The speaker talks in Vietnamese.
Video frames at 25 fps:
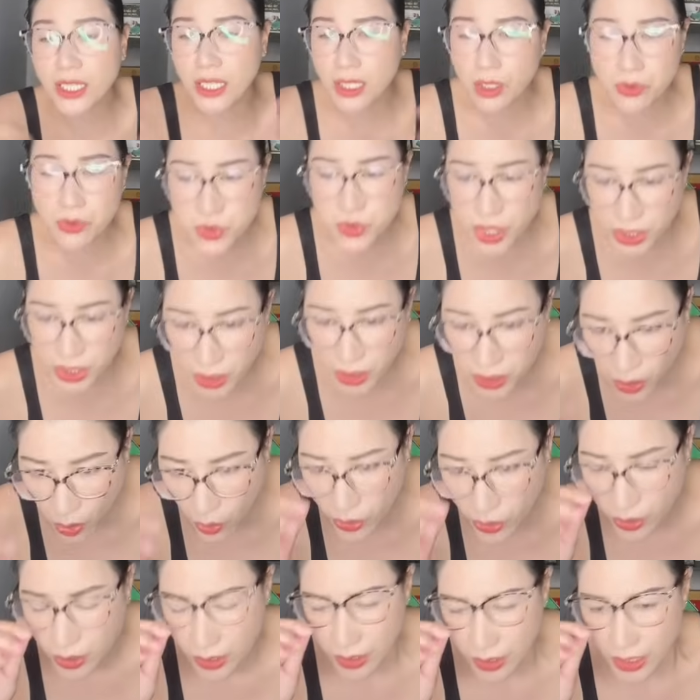cái câu chuyện đấy
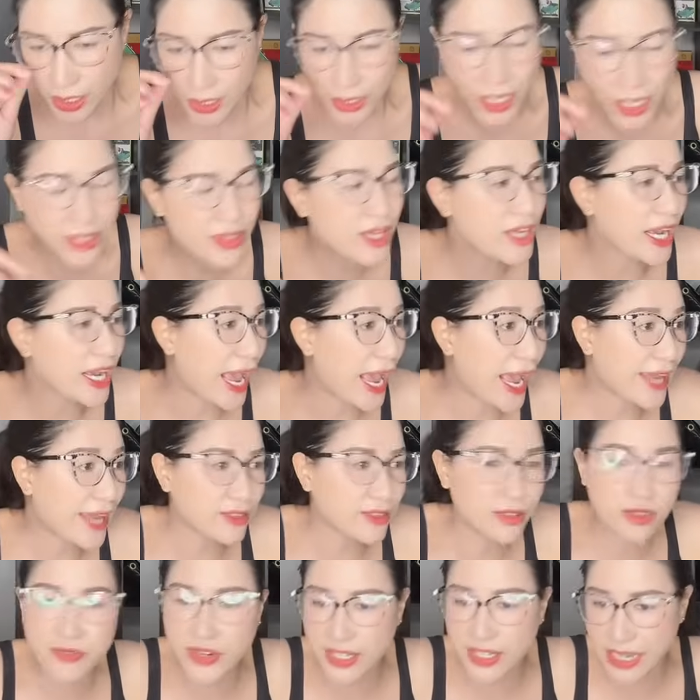thôi nên những ai
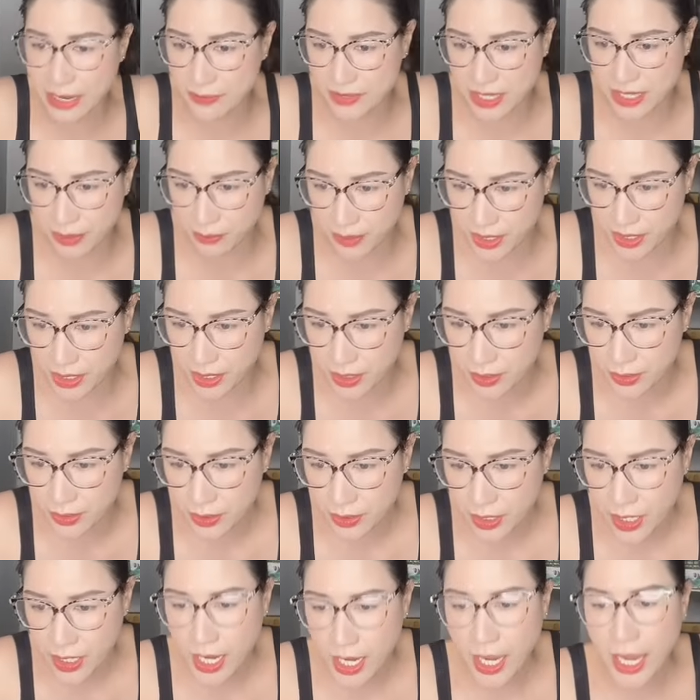từ việt nam sang mỹ
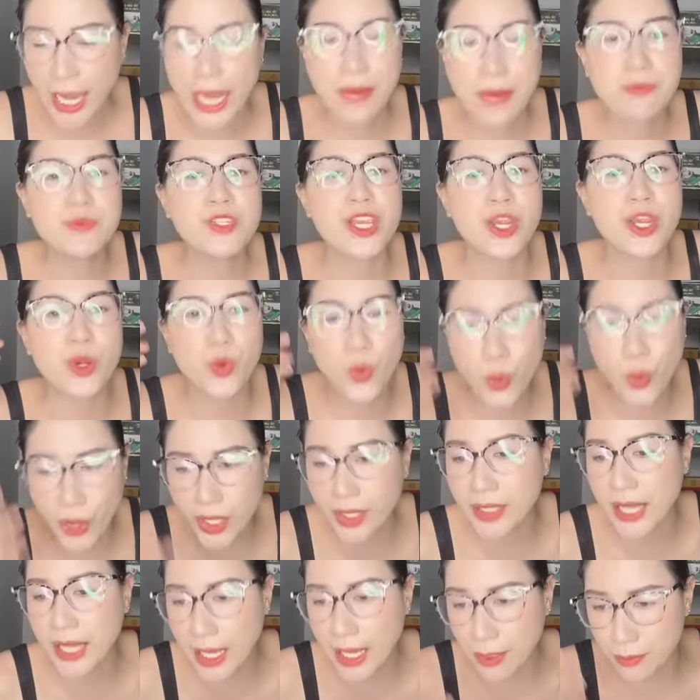em chỉ khuyên
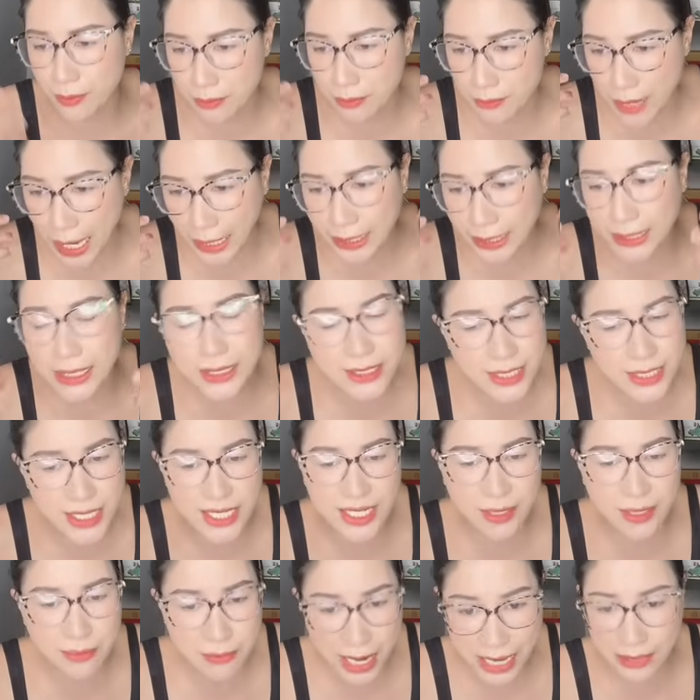các anh các chị
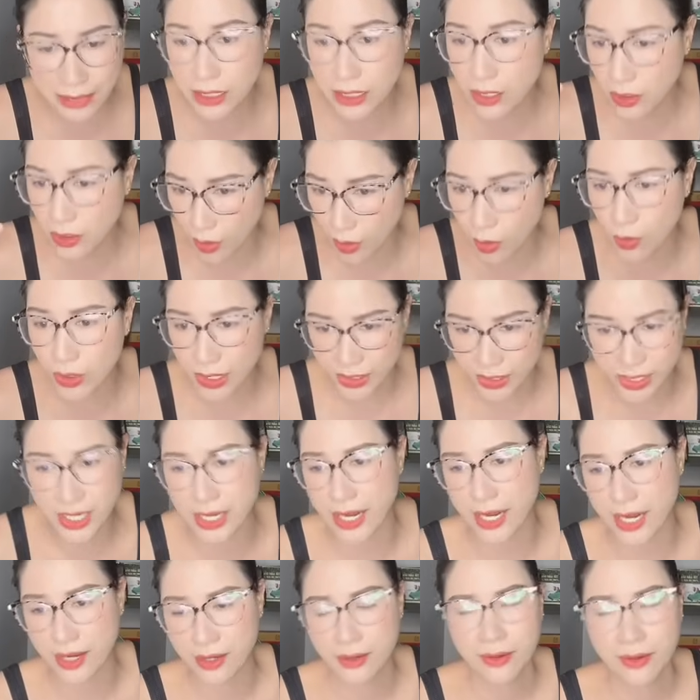các bạn các cô là như thế
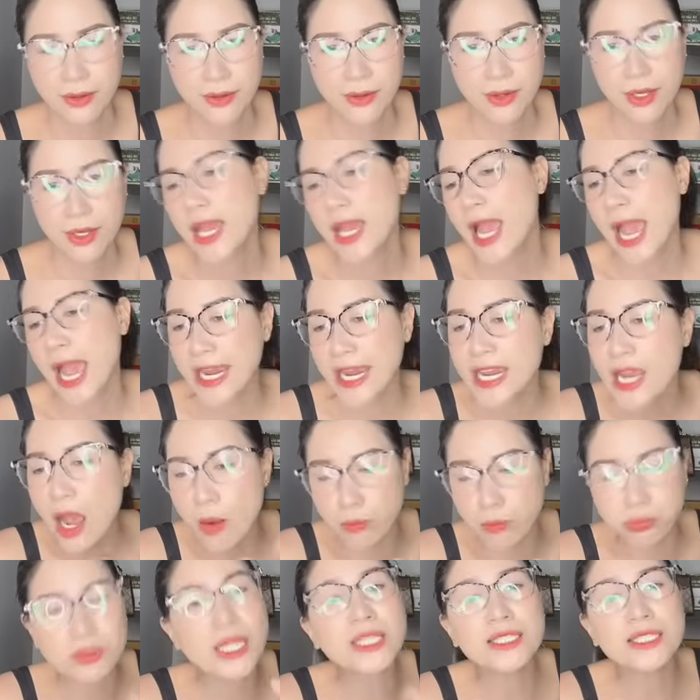này hãy
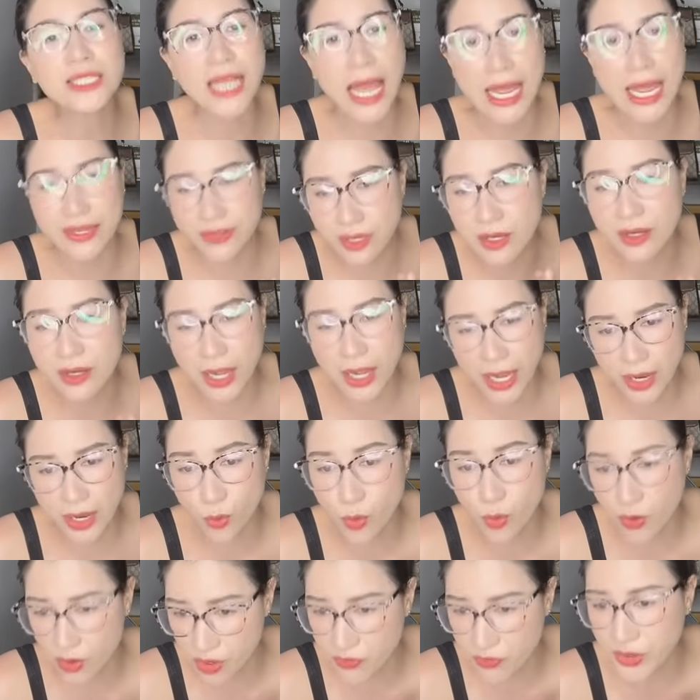học tất cả những nghề của
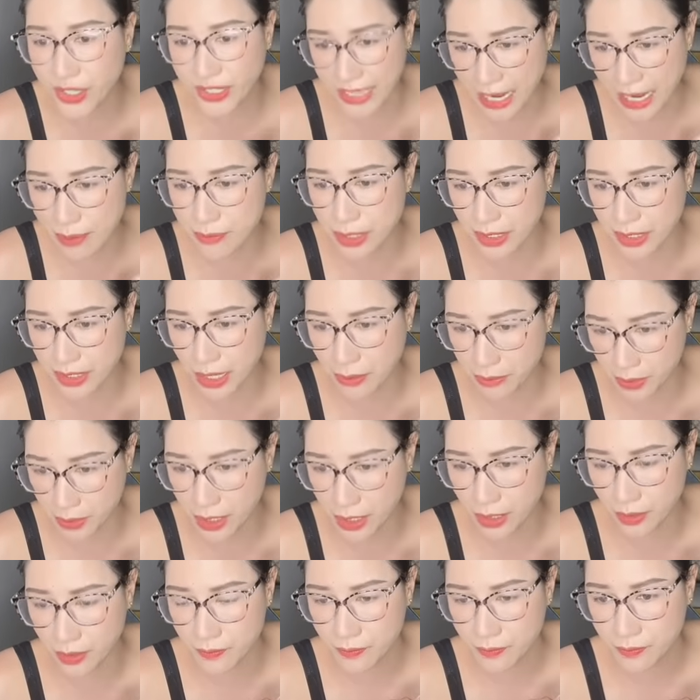người việt nam mình tại mỹ